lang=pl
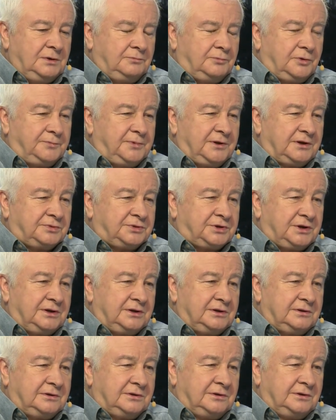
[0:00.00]
Po
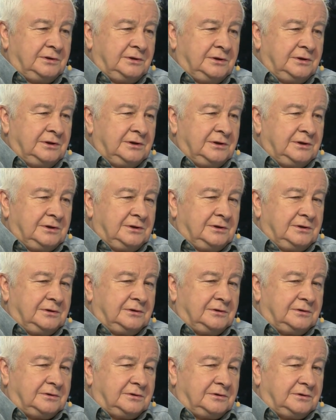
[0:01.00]
pierwsze, y,
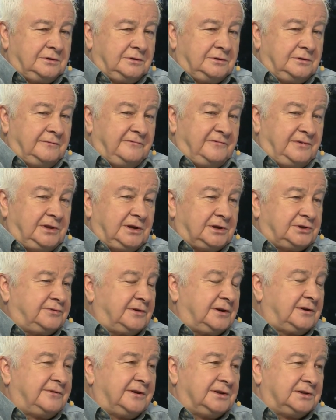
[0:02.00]
y, widać
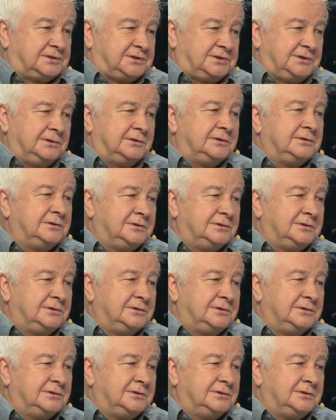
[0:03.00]
frekwencję.